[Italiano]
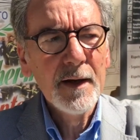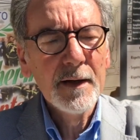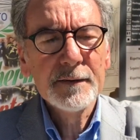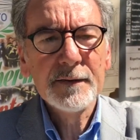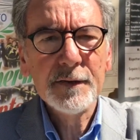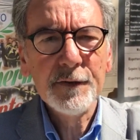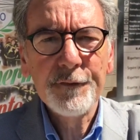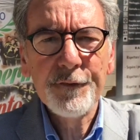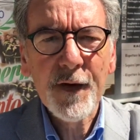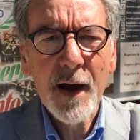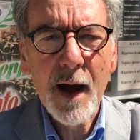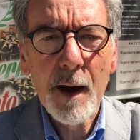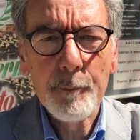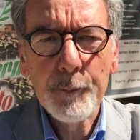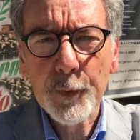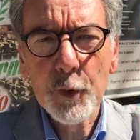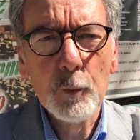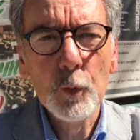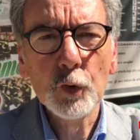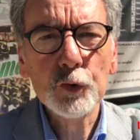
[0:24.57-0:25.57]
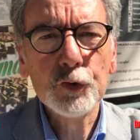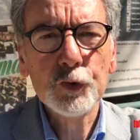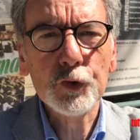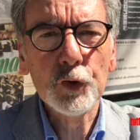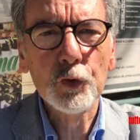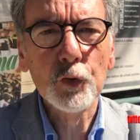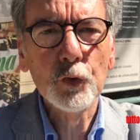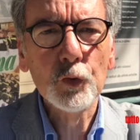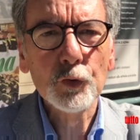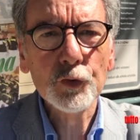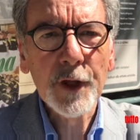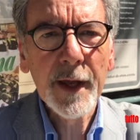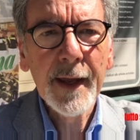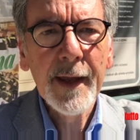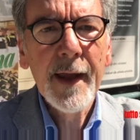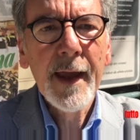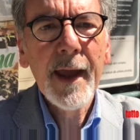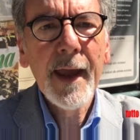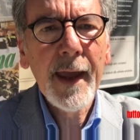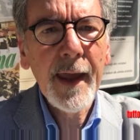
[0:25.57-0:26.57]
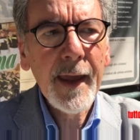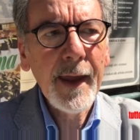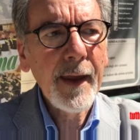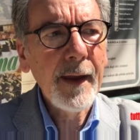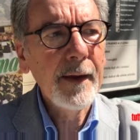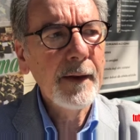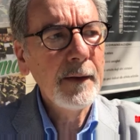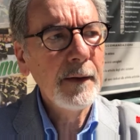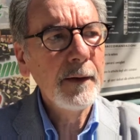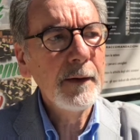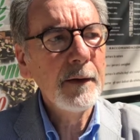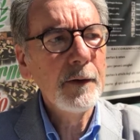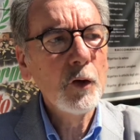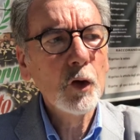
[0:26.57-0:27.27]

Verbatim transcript: si fa promozione e eh,